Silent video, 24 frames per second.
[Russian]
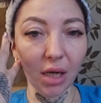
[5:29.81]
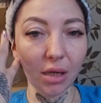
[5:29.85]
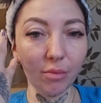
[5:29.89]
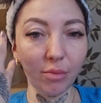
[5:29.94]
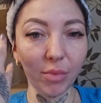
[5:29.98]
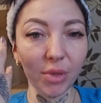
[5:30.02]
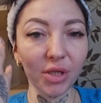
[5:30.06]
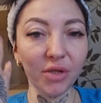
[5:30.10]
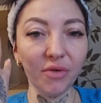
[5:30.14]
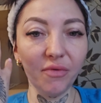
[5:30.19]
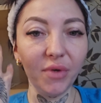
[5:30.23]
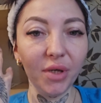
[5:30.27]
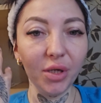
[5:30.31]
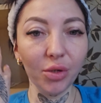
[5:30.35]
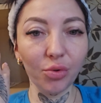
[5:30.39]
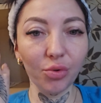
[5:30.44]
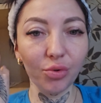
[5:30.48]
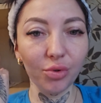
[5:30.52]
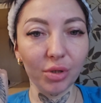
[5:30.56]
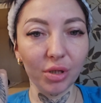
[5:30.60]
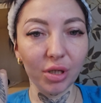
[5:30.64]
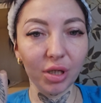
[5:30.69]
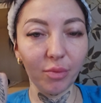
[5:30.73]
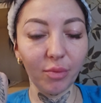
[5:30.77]

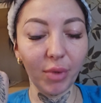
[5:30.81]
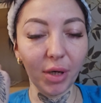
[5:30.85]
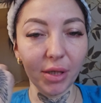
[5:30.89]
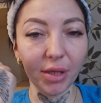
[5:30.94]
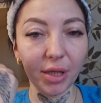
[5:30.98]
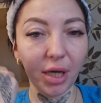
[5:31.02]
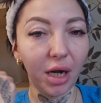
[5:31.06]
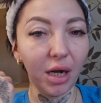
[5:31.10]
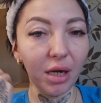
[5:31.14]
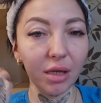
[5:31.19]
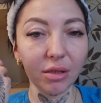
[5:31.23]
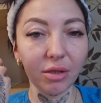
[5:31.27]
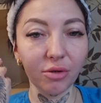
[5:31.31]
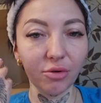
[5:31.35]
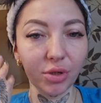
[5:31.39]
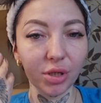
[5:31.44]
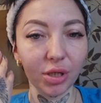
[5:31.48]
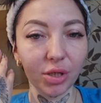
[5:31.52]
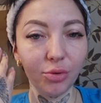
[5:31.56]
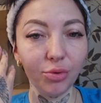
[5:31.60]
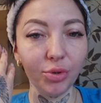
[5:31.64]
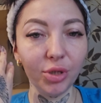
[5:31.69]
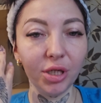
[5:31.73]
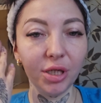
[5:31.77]
мотивирует себя, да, то
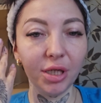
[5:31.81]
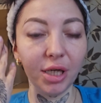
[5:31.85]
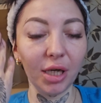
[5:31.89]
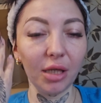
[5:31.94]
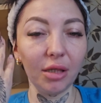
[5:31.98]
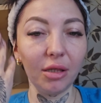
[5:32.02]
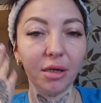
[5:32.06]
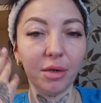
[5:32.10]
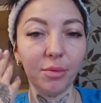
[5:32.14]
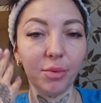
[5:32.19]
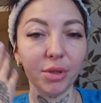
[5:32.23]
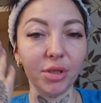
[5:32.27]
есть люди некоторые